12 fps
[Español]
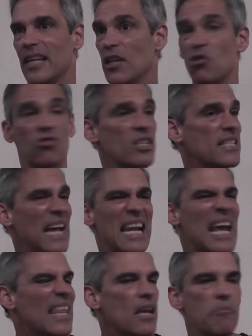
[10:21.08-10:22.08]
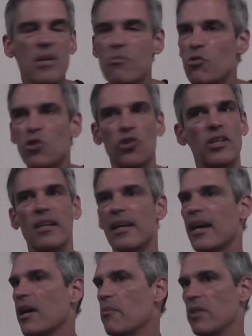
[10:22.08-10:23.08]
Entonces ya nada en mi mundo tiene
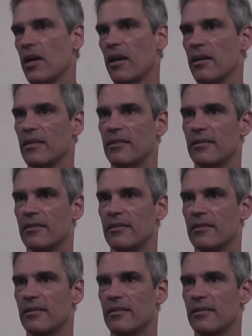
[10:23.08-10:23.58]
que cambiar